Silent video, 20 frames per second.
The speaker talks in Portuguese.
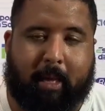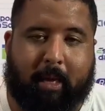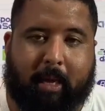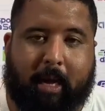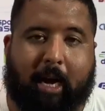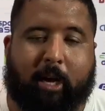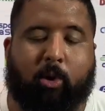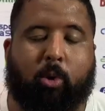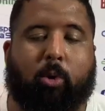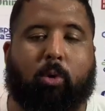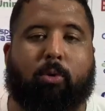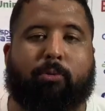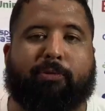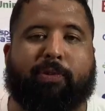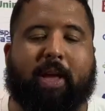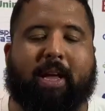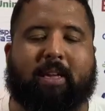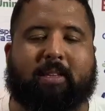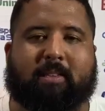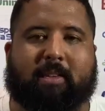ganhou
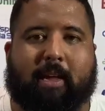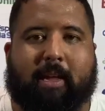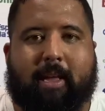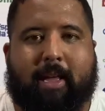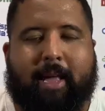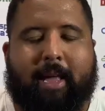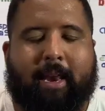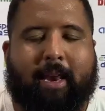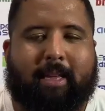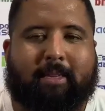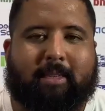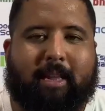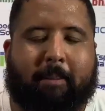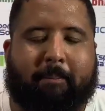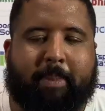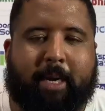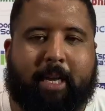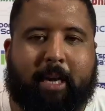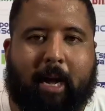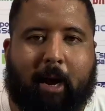confiança nessa
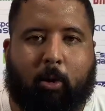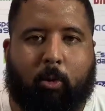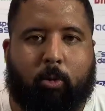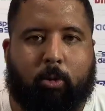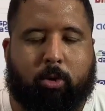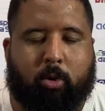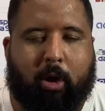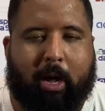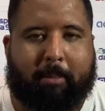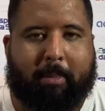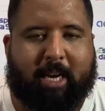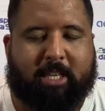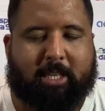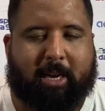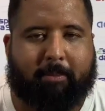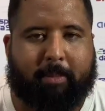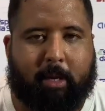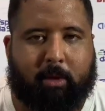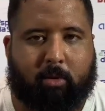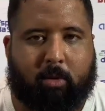briga contra o
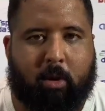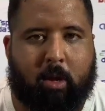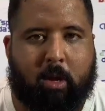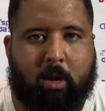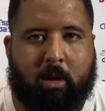rebaixamento.